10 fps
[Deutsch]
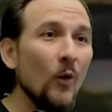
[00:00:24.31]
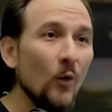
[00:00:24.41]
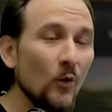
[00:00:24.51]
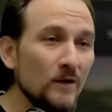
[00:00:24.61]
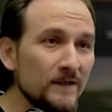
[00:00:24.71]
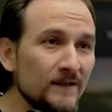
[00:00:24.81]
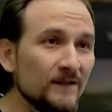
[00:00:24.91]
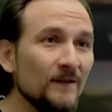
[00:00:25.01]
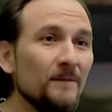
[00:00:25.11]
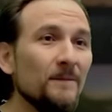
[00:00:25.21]

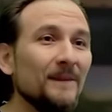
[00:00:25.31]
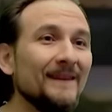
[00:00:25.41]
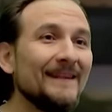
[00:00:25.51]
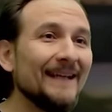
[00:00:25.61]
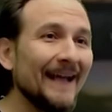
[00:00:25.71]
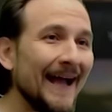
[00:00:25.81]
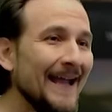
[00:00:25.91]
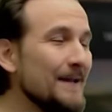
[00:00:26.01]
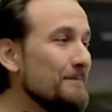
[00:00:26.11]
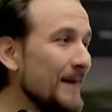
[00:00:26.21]
und
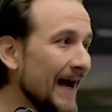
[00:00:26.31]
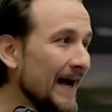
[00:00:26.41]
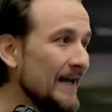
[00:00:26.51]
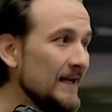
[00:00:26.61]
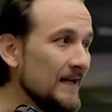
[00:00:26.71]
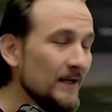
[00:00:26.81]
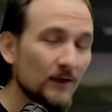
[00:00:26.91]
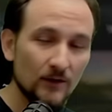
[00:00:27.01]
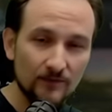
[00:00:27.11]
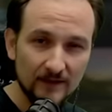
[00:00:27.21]
dreimal
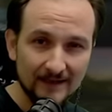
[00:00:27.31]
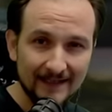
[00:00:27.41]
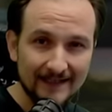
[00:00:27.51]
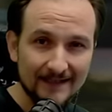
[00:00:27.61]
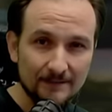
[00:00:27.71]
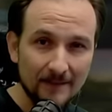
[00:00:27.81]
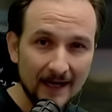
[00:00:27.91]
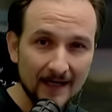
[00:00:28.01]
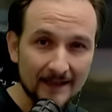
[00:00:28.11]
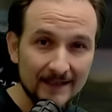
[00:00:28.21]
können wir das Ganze
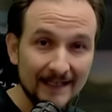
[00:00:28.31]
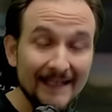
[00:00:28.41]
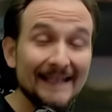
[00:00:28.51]
machen.